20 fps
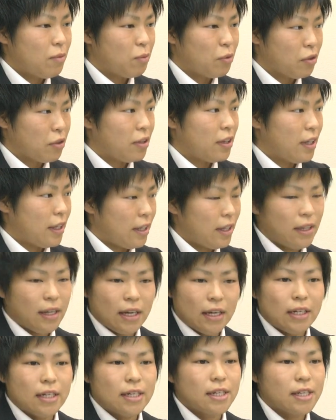戻っていきた
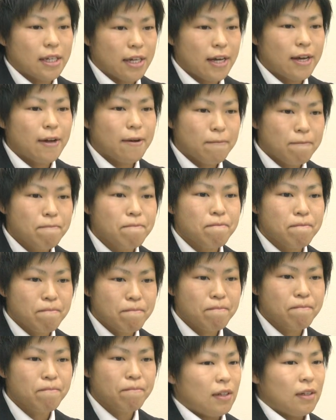いですね
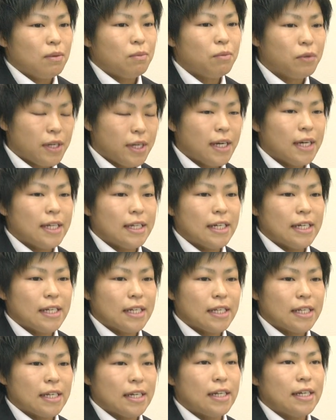無期限で
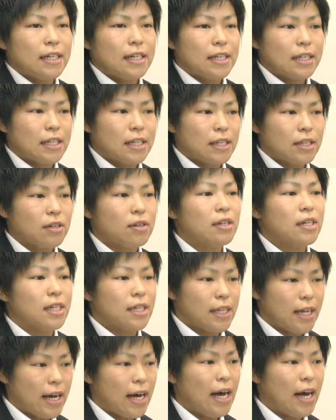すそうです
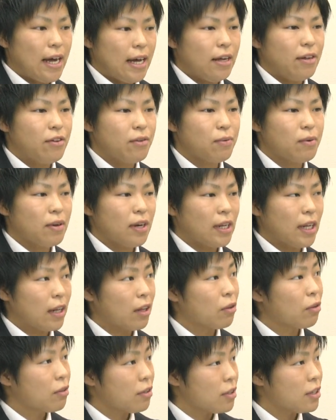ねはい自分が納
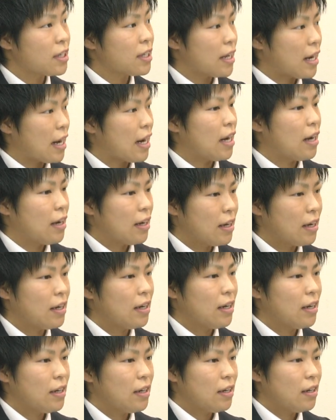得したら
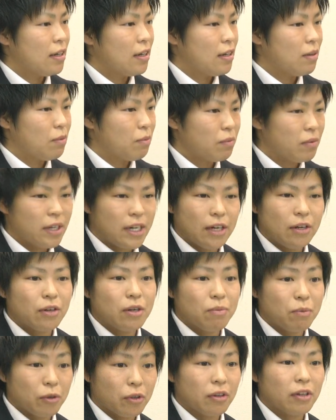リング
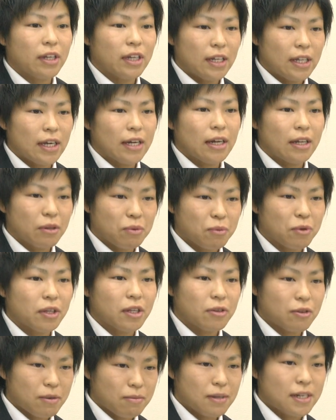に戻っていきたいなと思っ
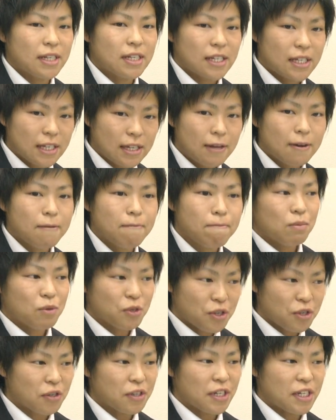ておりますも
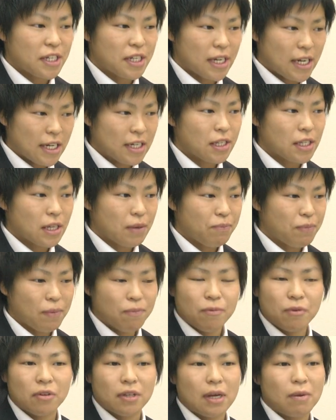ちろんです
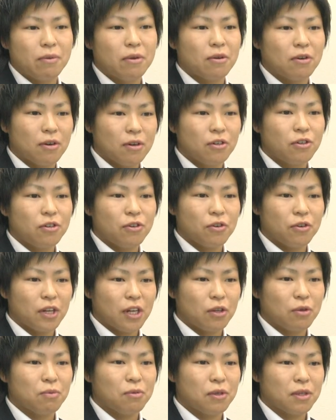ステップアップのための休養だ
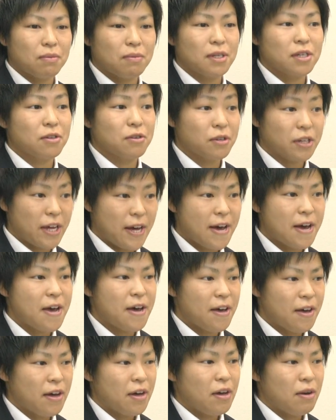と思ってますので
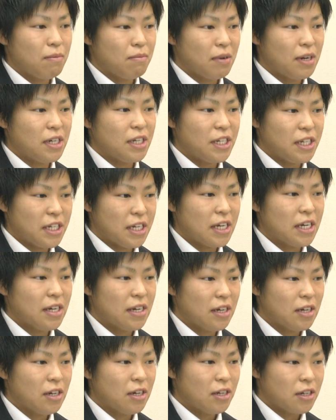毎日
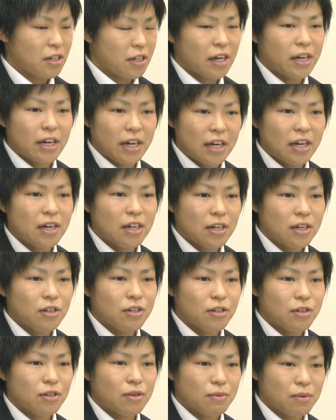しっかり
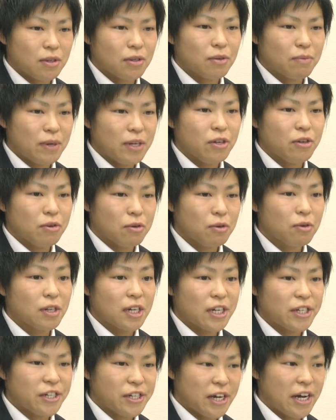自分のメニューをこな
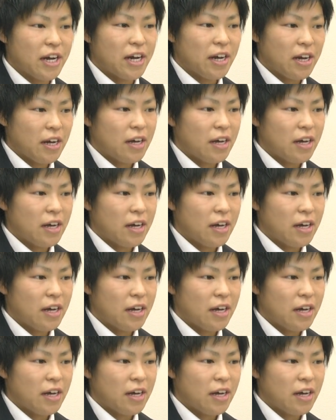して